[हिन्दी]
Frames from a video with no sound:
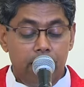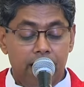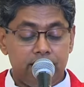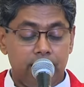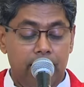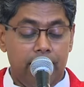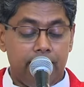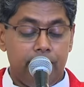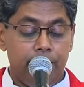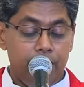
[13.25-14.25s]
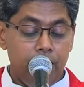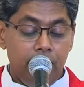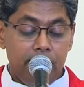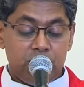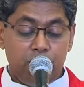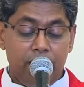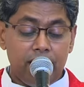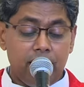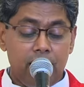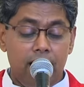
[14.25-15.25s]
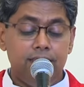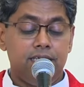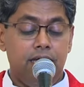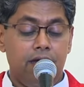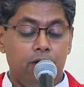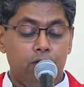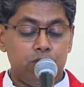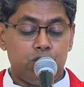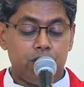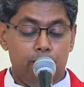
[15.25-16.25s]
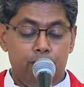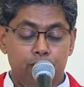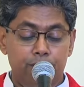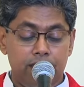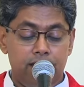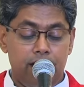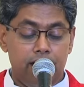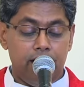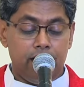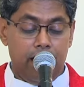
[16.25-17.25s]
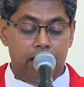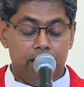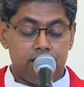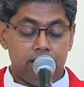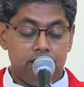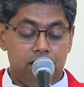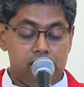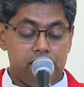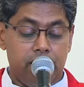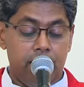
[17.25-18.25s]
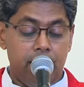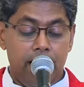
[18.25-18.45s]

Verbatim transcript: एक से लेकर स्वर्ग राज उस भूमिधर के सदृश है